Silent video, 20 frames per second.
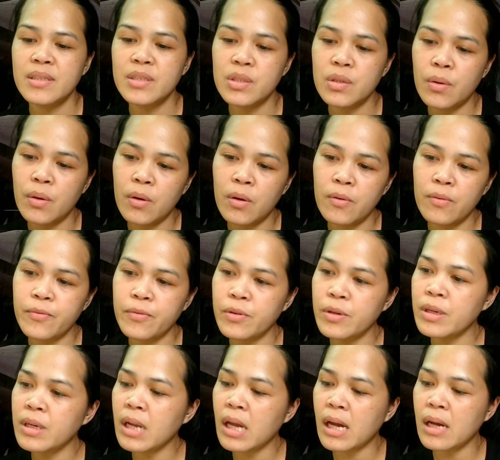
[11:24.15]
So,
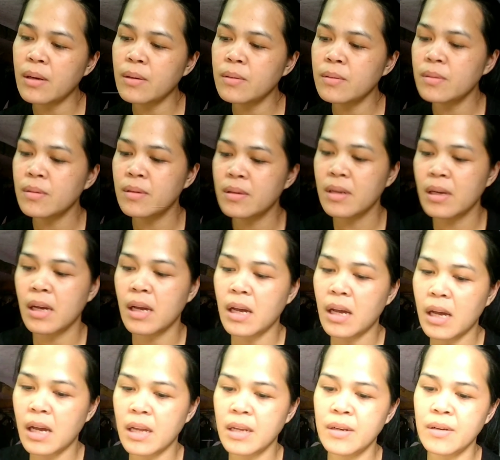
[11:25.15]
for now,
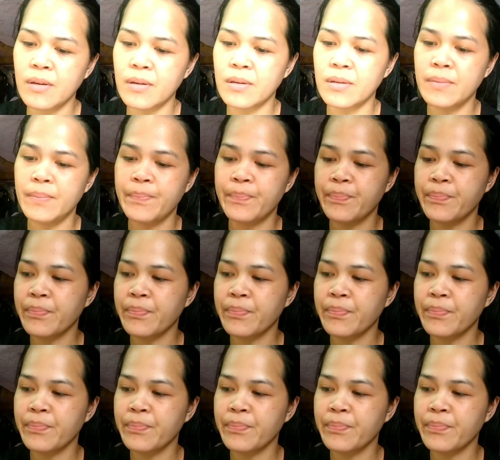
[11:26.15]
ano,